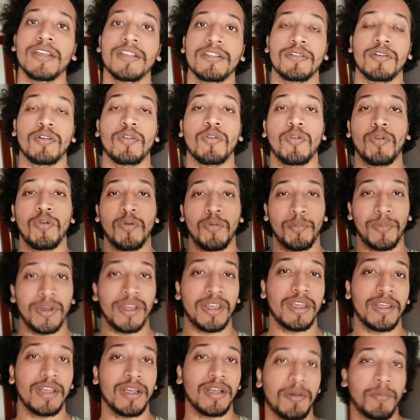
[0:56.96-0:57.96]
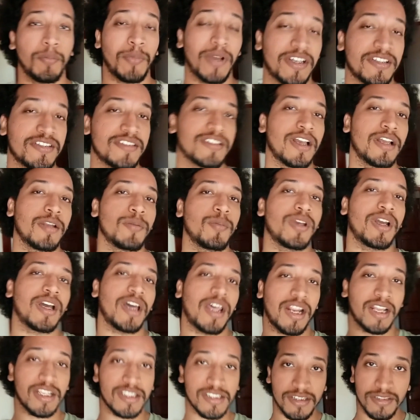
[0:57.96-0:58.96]
तो मैं पाकिस्तान में
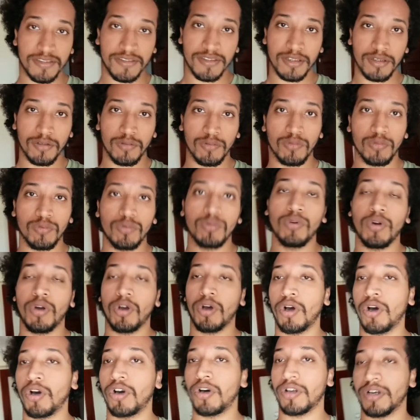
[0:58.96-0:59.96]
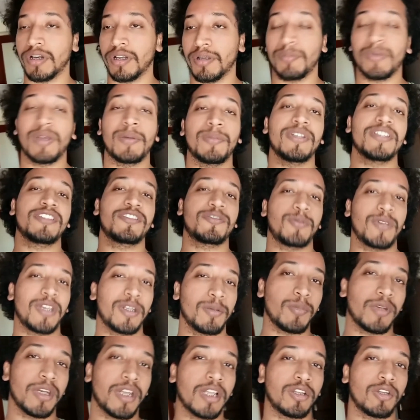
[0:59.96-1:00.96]
कराची से हूँ और मैं भी
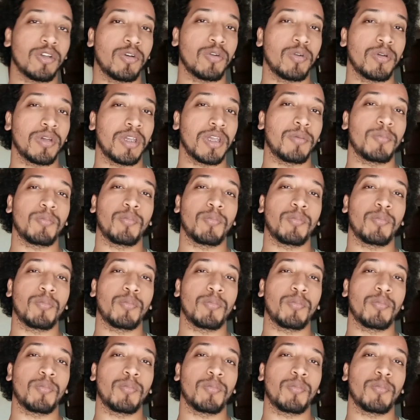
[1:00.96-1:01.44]
स्पेन में रहता हूँ एक